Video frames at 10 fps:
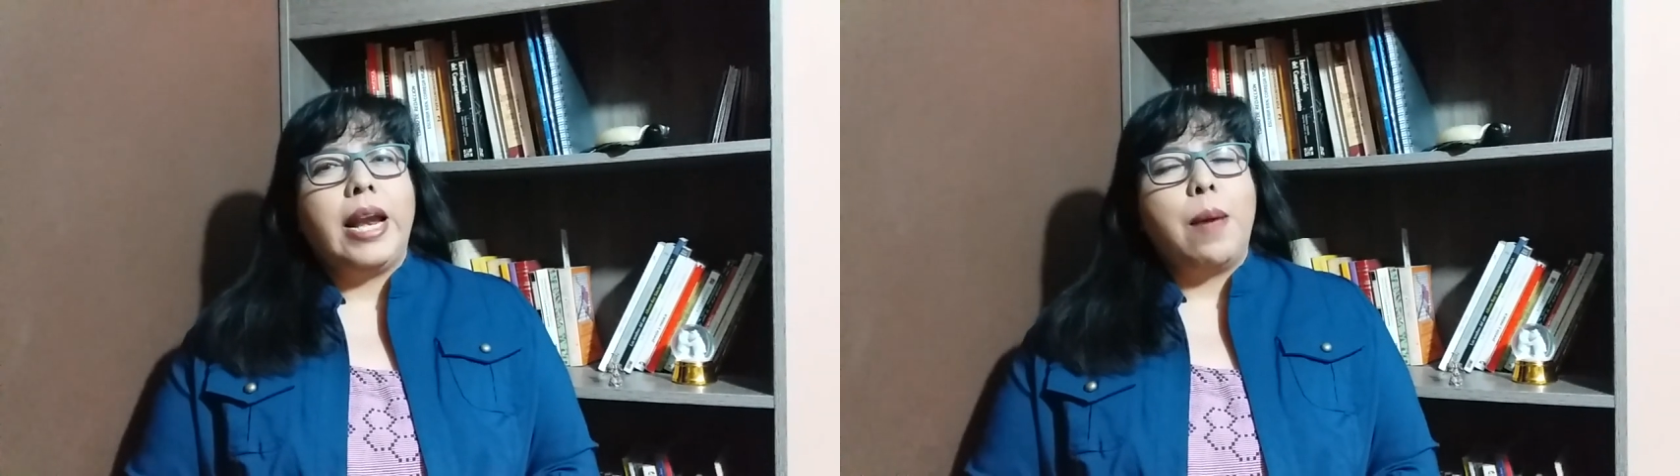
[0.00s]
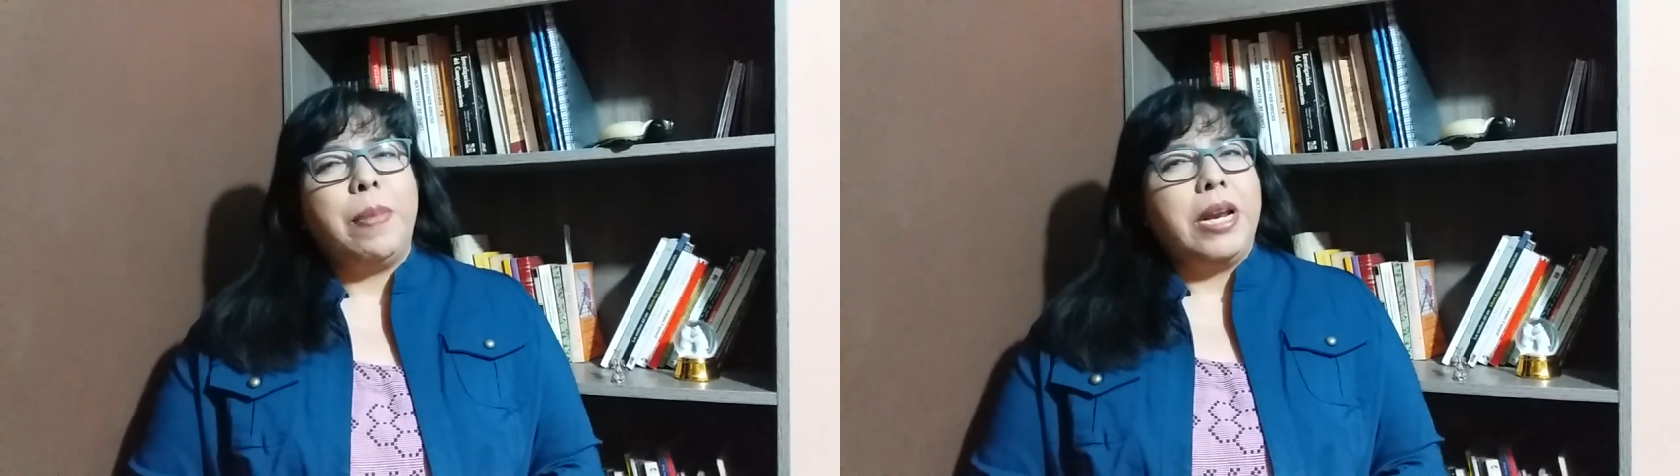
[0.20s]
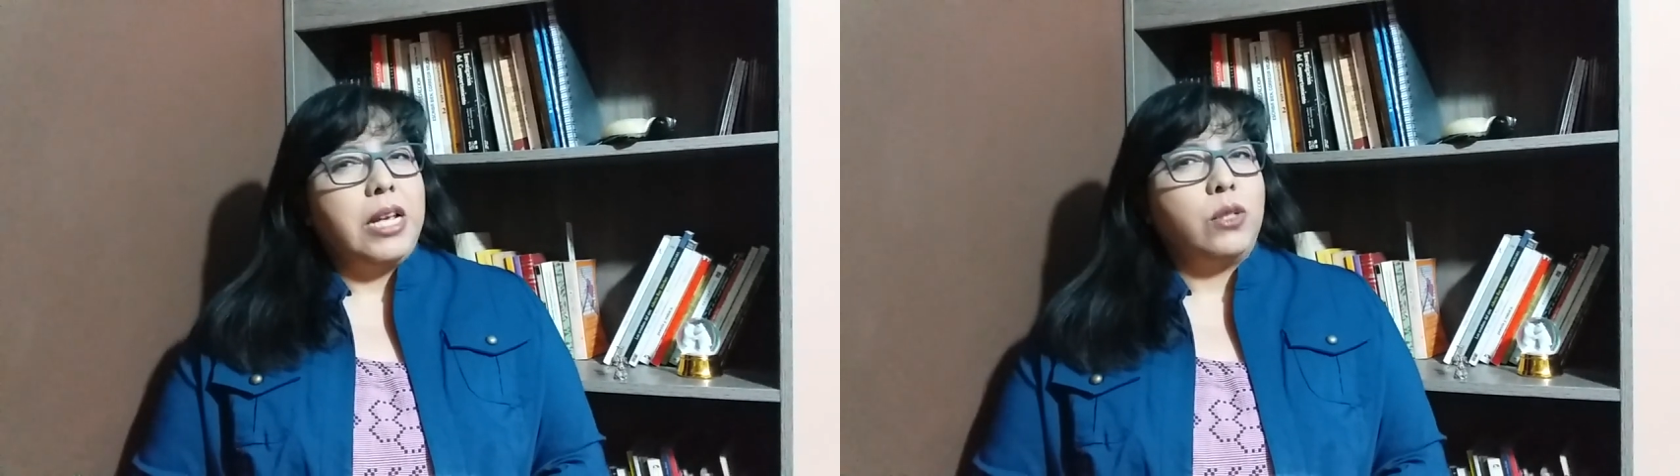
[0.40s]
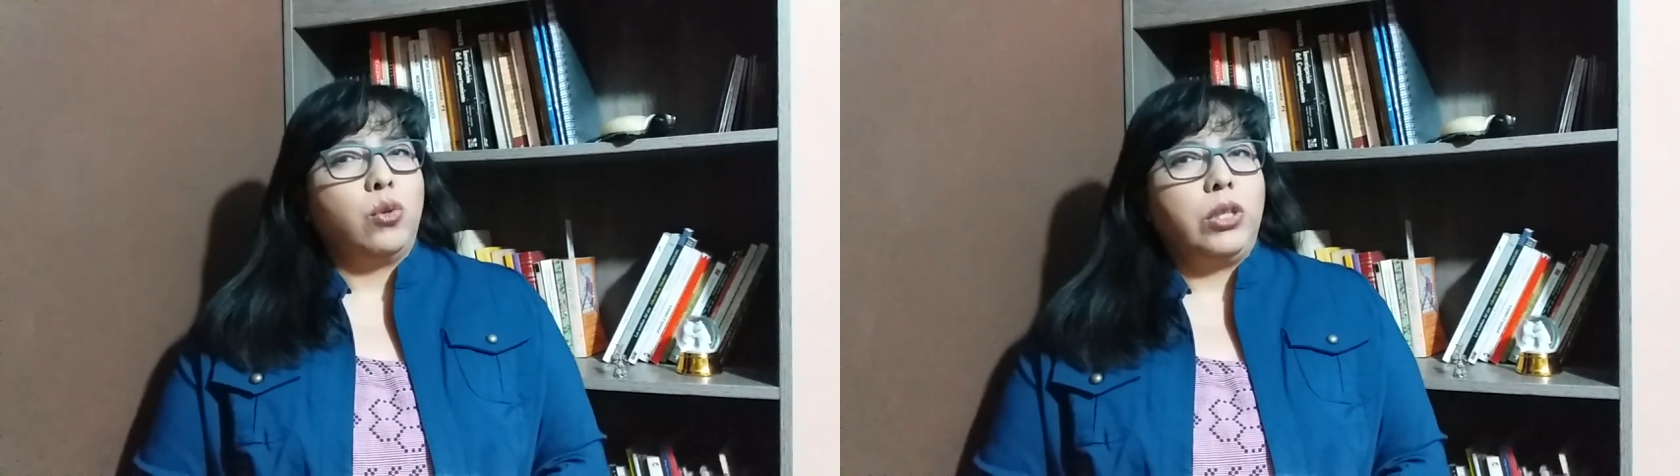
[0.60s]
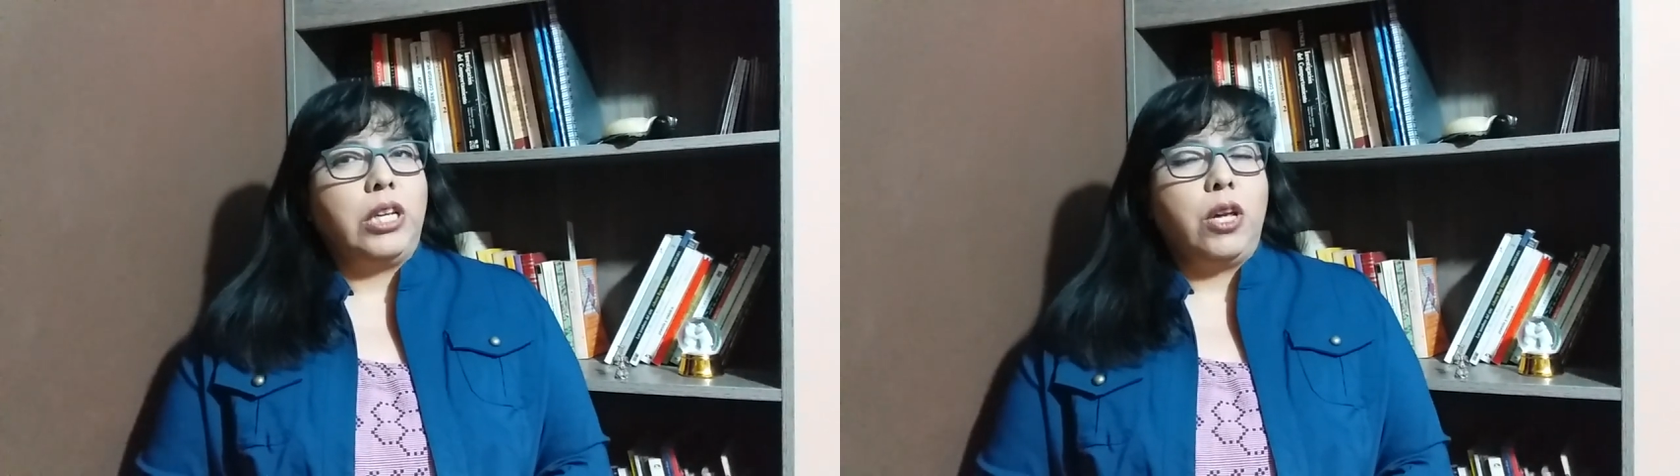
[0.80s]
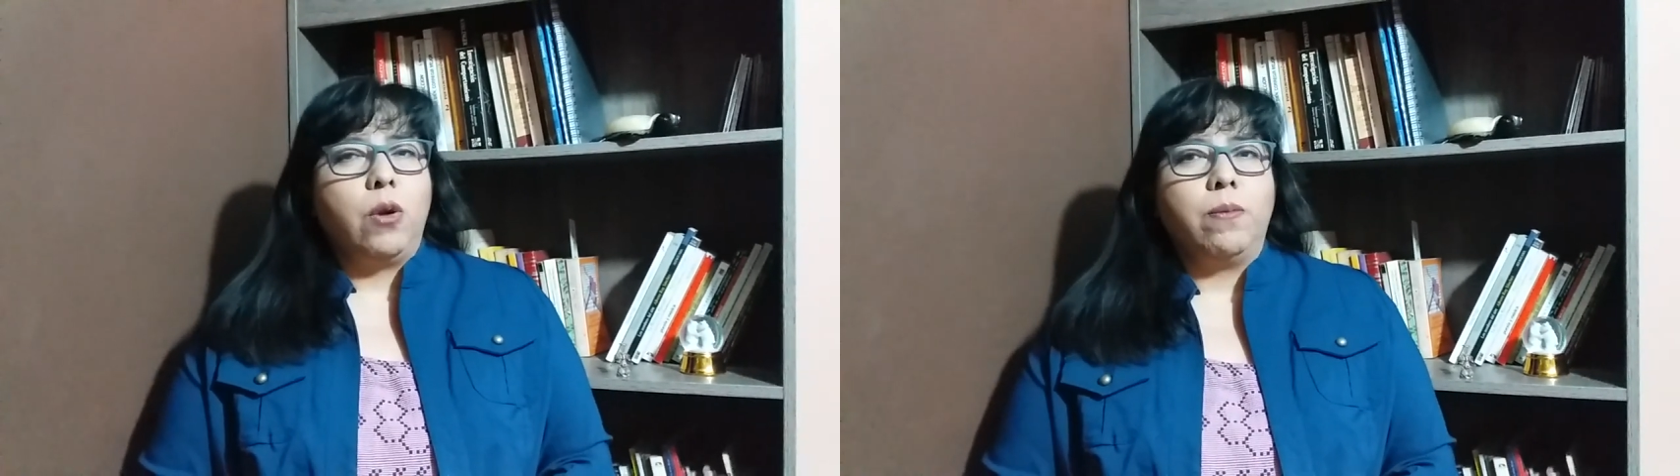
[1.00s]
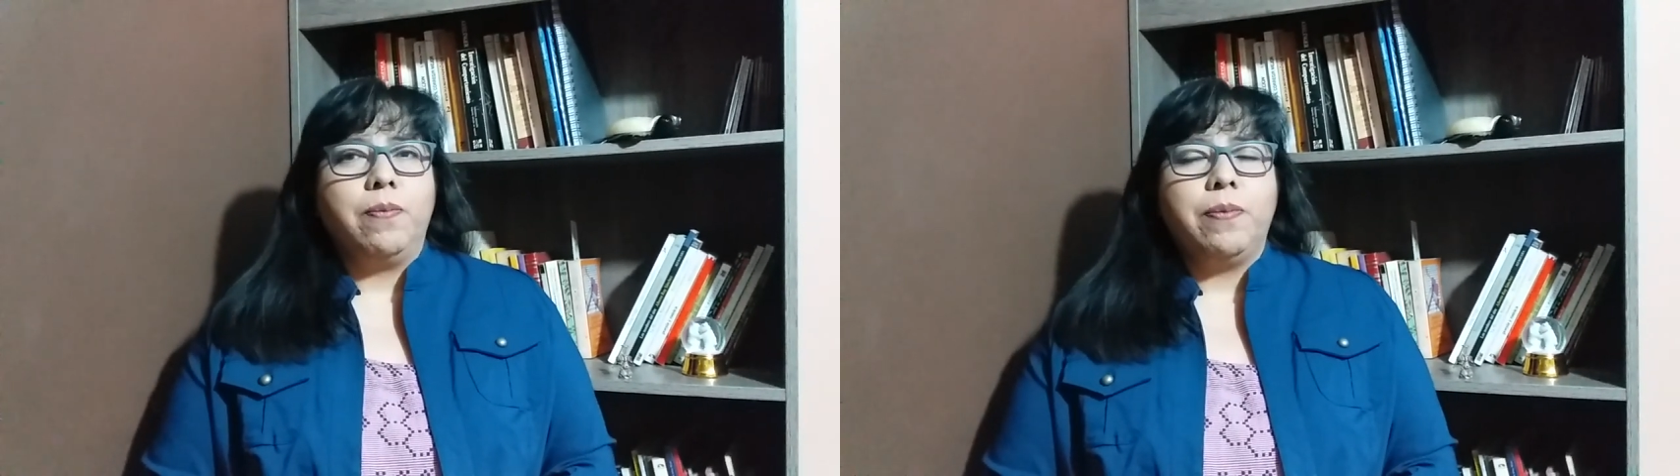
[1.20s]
era apenas un niño.